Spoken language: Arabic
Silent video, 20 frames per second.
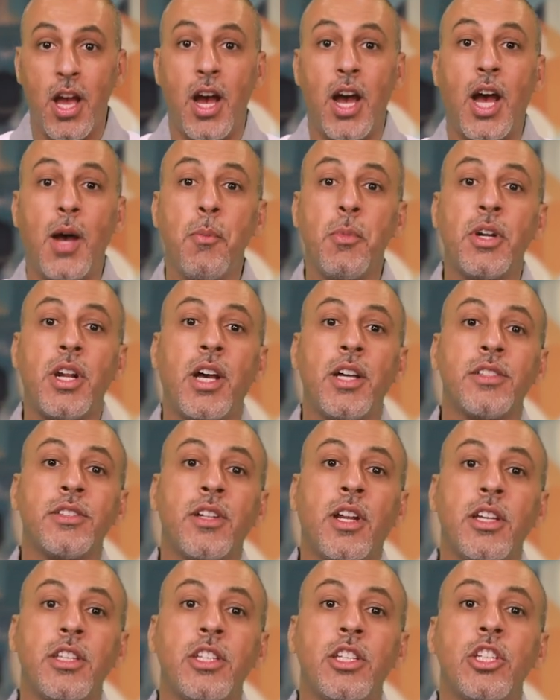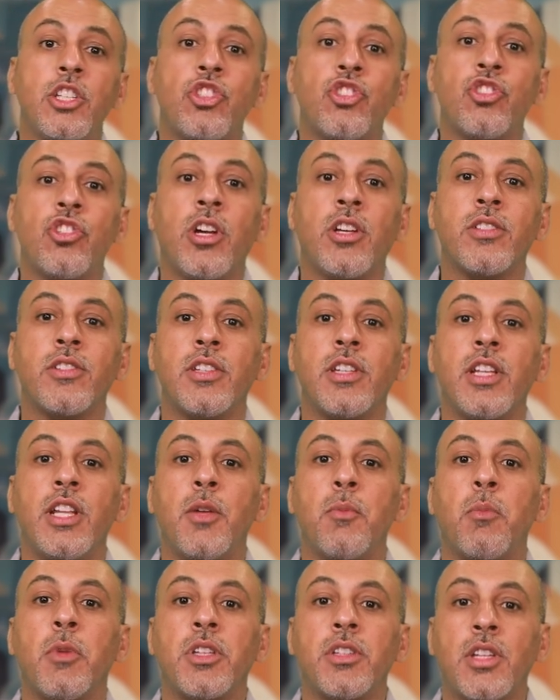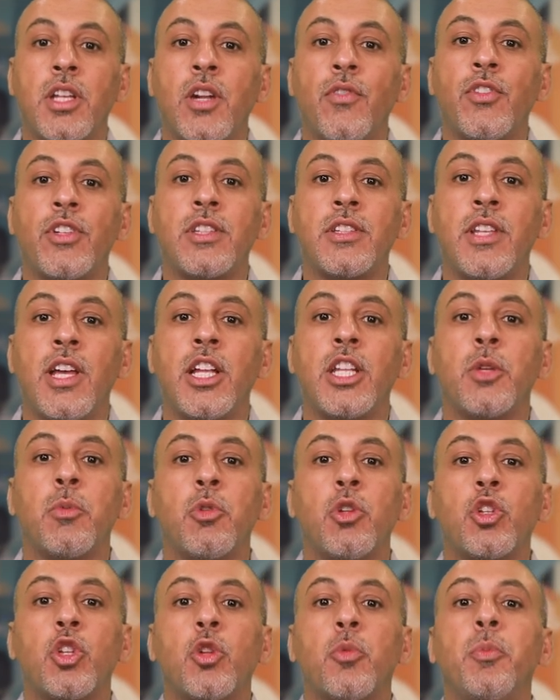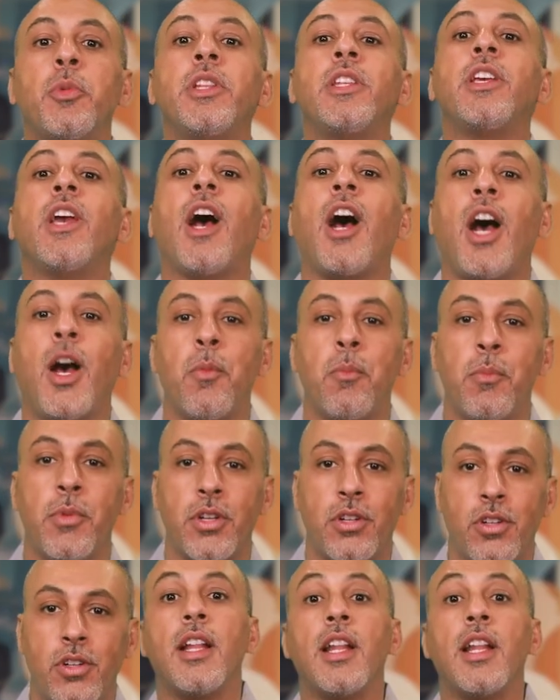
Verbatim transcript: عبر عن رأيي الشخصي لما الطرف الثاني بيطلب مني أعبر